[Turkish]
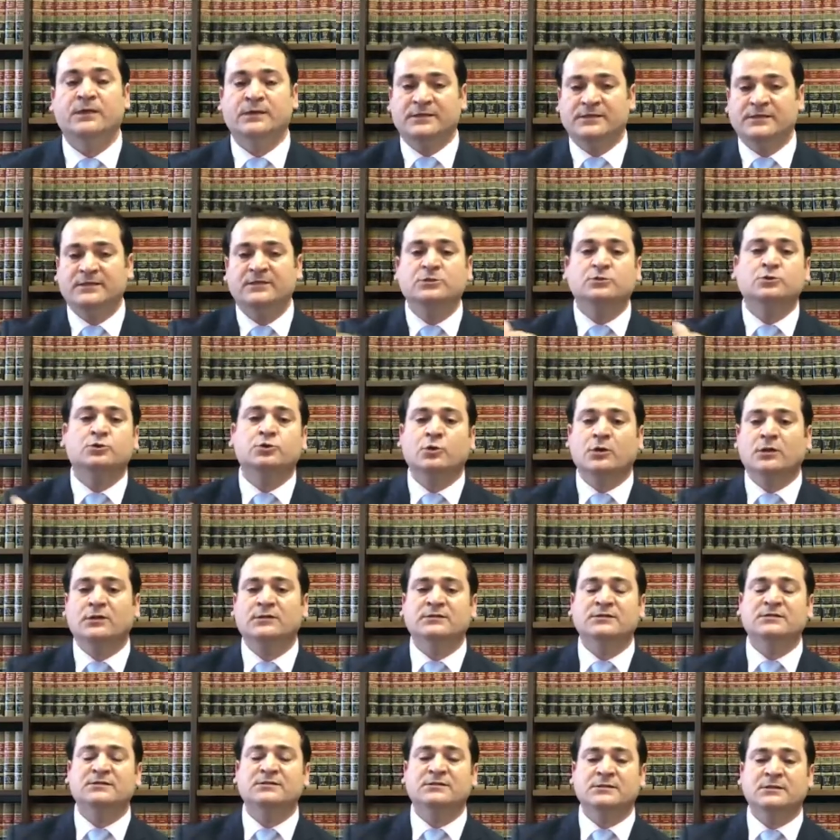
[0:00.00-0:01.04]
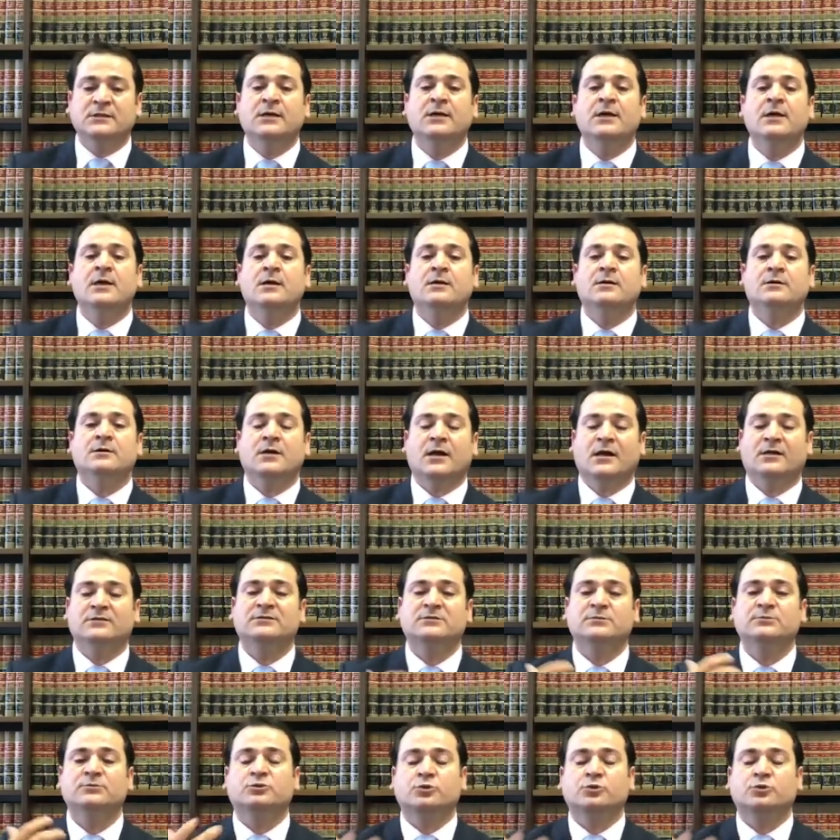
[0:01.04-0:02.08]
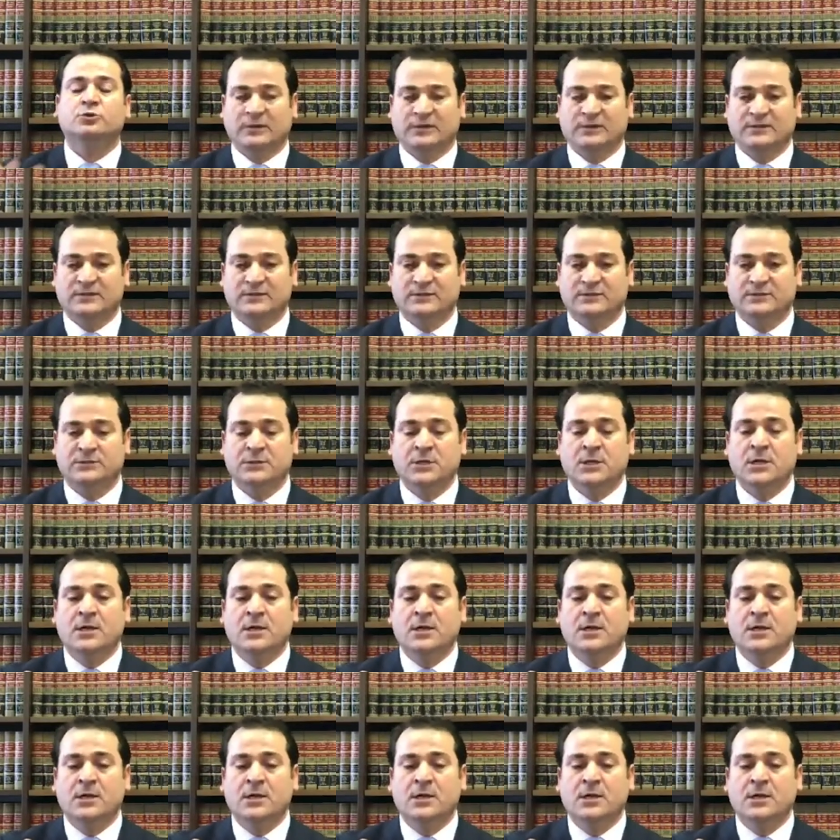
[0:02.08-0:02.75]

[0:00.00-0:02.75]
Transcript: 2 yıl kuralınızı kaldırmış olmanızdır.